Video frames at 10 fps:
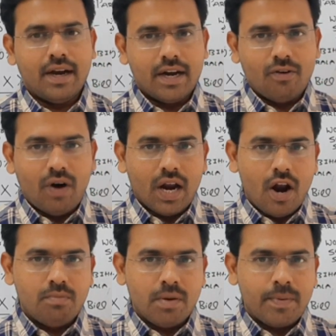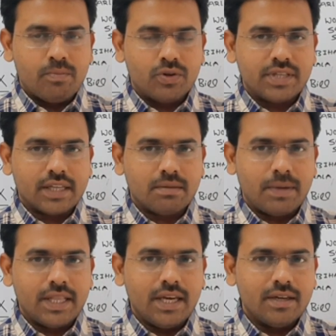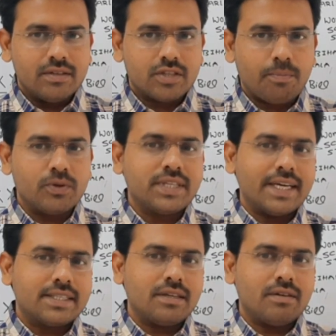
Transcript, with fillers: అంటే వాళ్ళలో ముప్పై మూడు శాతం మంది సపోజ్ ఎస్